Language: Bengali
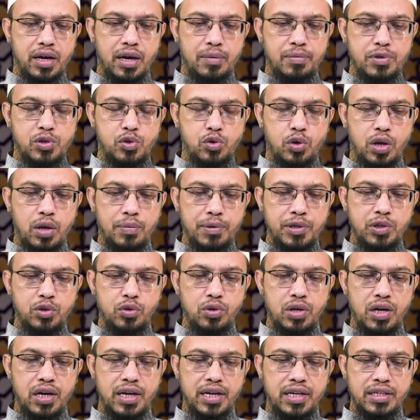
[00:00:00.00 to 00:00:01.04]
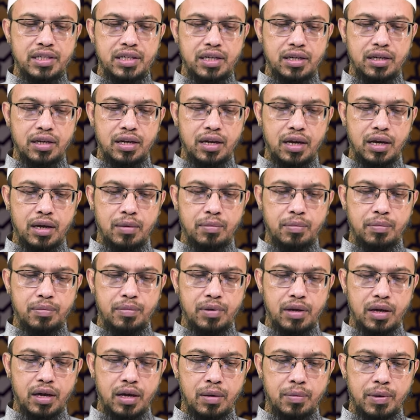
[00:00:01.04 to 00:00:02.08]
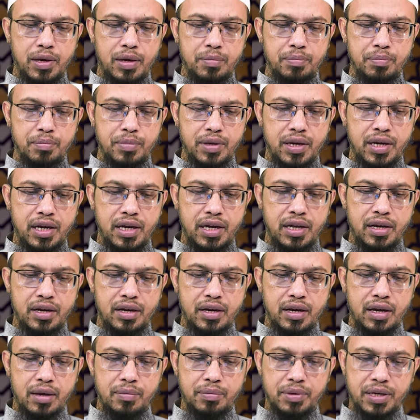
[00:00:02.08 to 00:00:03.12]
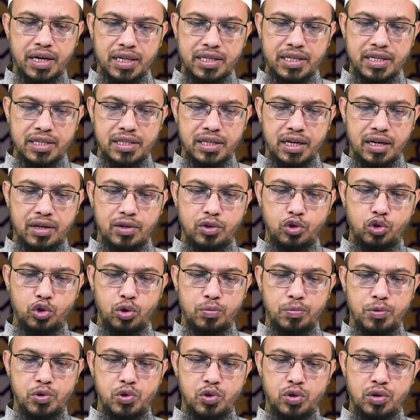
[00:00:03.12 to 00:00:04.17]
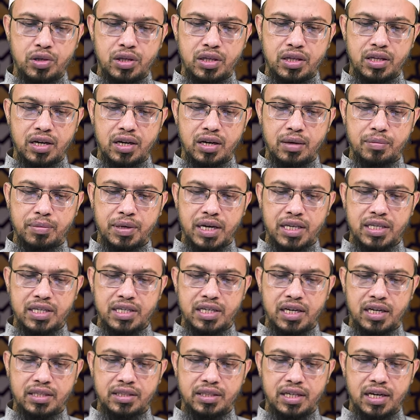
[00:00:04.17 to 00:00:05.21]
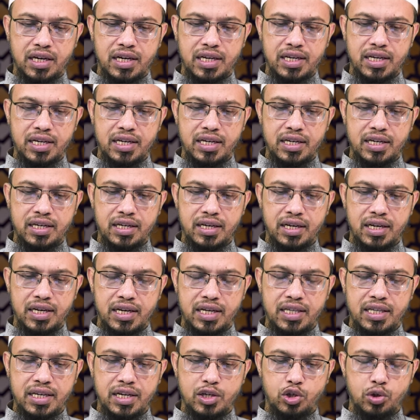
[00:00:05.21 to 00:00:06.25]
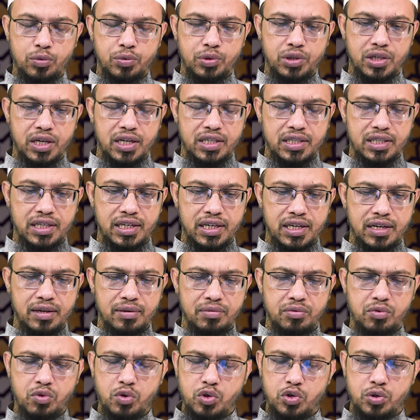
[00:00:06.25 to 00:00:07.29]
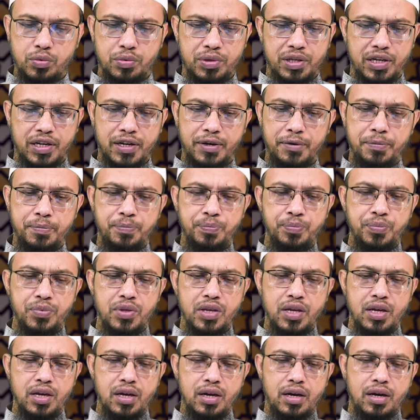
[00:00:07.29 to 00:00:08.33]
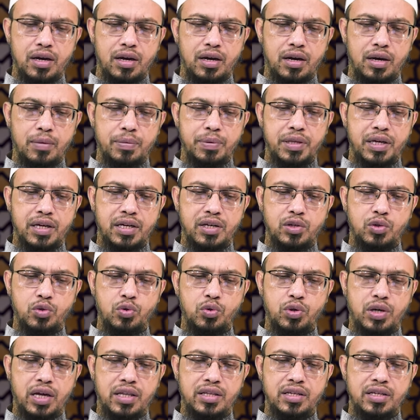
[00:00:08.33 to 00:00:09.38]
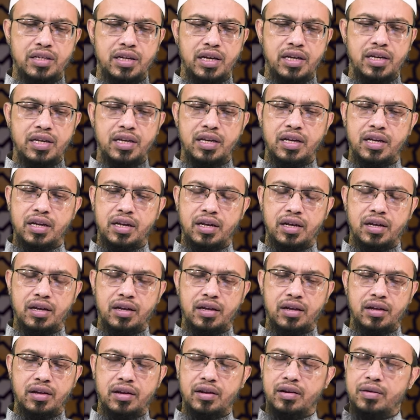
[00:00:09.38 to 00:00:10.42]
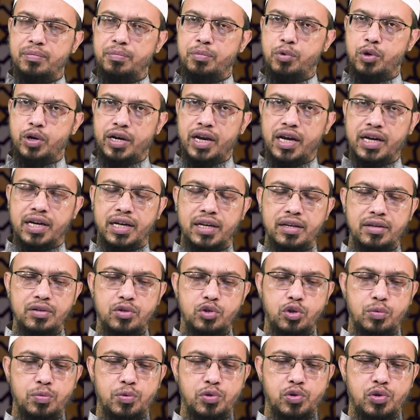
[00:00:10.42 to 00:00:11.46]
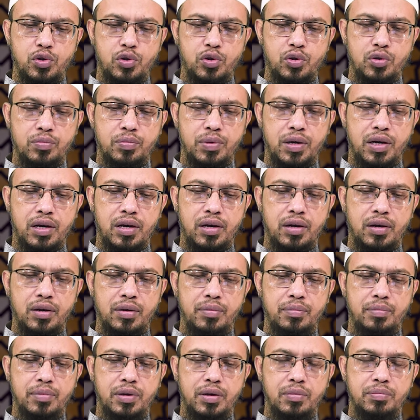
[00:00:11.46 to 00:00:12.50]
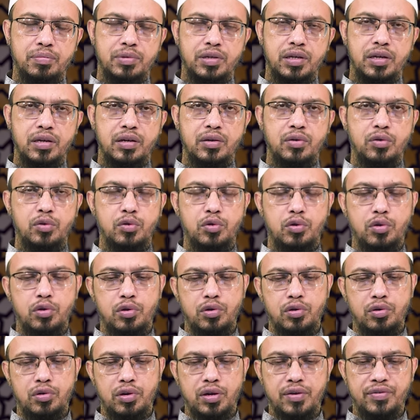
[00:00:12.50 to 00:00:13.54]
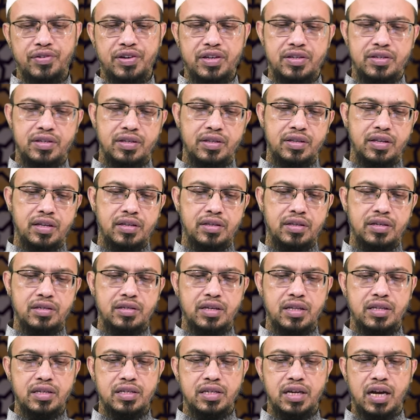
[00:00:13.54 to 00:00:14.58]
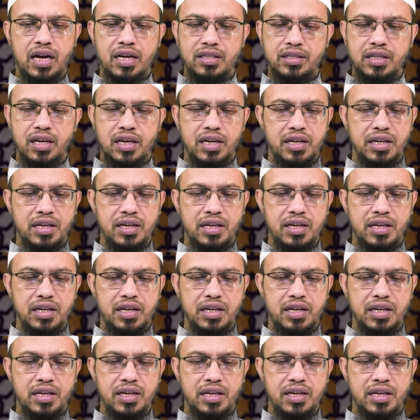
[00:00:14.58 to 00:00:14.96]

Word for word: এমনি সুলেমান চৌধুরী লিখেছেন আমার মেয়ের নাম খাদিজা জন্ম তার নাম খাদিজা আক্তার লিখ লিখে দিলে সমস্যা আছে কি না কোনো অসুবিধা নেই আপনি তাকে শুধু খাদিজাই বলে ডাকেন জন্ম সনদ বা আপনার অন্যান্য এভিডেন্স ইত্যাদিতে খাদিজা আক্তার